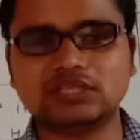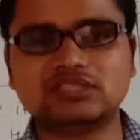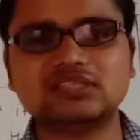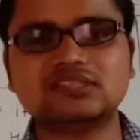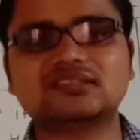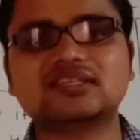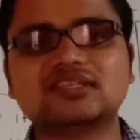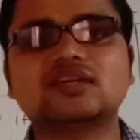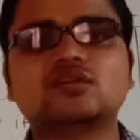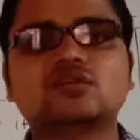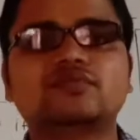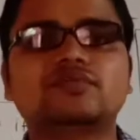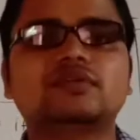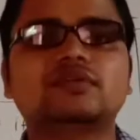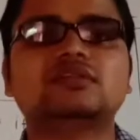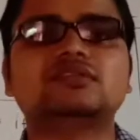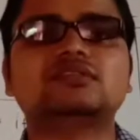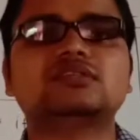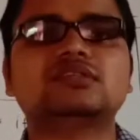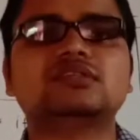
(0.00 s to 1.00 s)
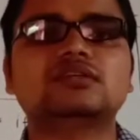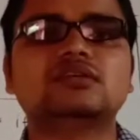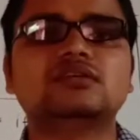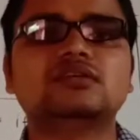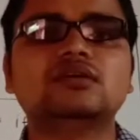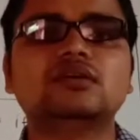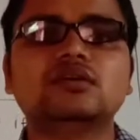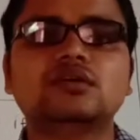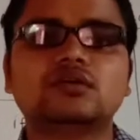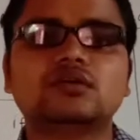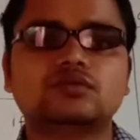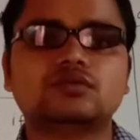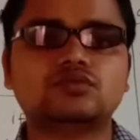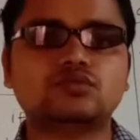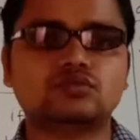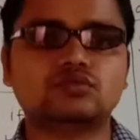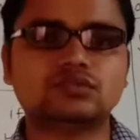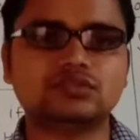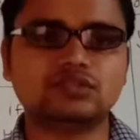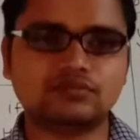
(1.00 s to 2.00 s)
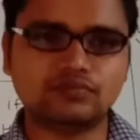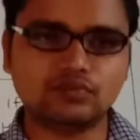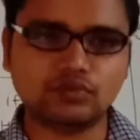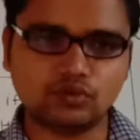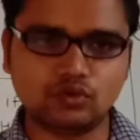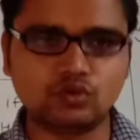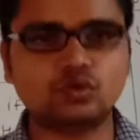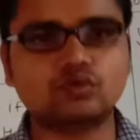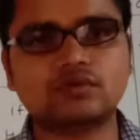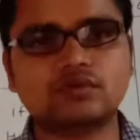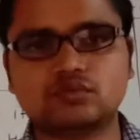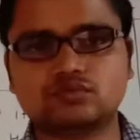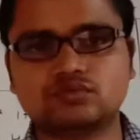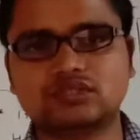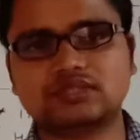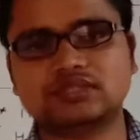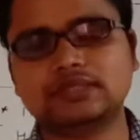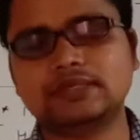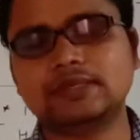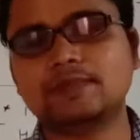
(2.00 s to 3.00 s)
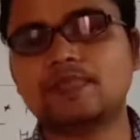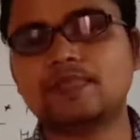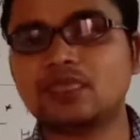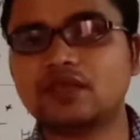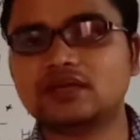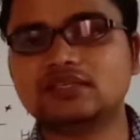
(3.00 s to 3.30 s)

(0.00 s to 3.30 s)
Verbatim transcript: ईजी सेट ऑफ एनर्जी जो होती है वो लोअर हो जाती है